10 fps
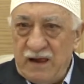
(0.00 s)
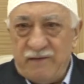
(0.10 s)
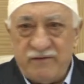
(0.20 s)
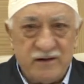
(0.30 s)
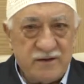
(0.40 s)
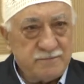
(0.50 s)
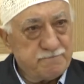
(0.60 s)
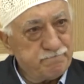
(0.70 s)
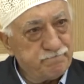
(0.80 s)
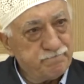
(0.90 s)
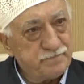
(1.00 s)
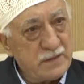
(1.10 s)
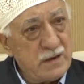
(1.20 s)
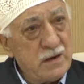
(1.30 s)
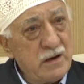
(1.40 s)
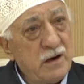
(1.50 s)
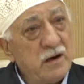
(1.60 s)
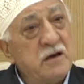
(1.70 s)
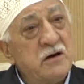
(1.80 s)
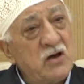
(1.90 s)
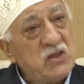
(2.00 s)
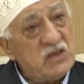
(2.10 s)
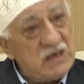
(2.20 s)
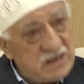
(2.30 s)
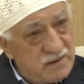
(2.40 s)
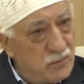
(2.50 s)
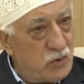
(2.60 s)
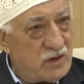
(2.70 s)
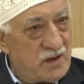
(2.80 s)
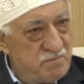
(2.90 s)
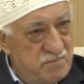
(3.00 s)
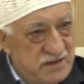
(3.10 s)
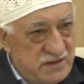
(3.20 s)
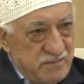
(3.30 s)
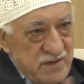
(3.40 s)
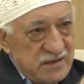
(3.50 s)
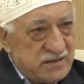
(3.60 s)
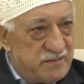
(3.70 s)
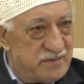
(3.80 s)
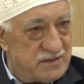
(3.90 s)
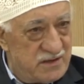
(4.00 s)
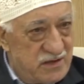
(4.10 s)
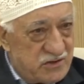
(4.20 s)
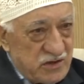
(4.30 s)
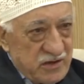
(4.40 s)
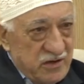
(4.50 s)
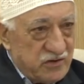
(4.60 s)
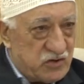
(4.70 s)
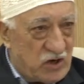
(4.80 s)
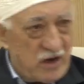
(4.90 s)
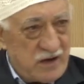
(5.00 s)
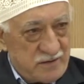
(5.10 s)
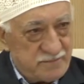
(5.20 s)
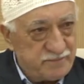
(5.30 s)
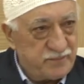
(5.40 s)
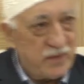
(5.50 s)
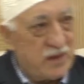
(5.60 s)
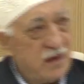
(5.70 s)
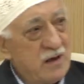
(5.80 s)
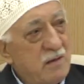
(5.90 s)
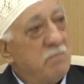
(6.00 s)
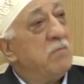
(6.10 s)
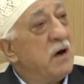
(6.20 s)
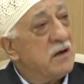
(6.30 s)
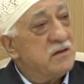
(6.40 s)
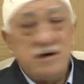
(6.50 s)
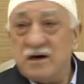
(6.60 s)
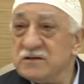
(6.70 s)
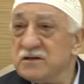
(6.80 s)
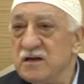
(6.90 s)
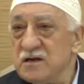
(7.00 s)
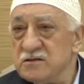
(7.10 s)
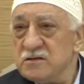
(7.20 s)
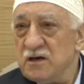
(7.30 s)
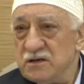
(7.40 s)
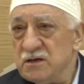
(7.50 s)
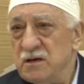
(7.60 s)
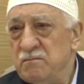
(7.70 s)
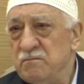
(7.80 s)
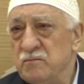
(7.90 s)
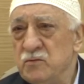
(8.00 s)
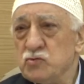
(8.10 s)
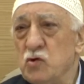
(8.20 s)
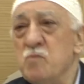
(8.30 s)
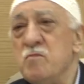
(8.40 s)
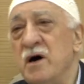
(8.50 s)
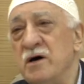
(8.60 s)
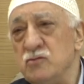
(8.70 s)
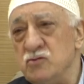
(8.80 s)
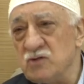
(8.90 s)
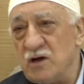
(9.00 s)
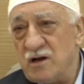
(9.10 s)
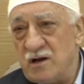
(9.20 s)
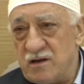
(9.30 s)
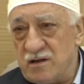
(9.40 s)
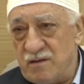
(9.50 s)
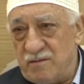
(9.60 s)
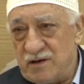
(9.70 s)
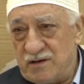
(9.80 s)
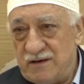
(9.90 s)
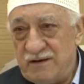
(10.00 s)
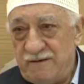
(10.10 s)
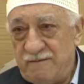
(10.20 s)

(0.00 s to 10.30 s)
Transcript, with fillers: Efendim, hakikat yetimi olan bizim neslimizin yaşadığı çağ. Badı hazan esti hazan sonbahar rüzgarları demek.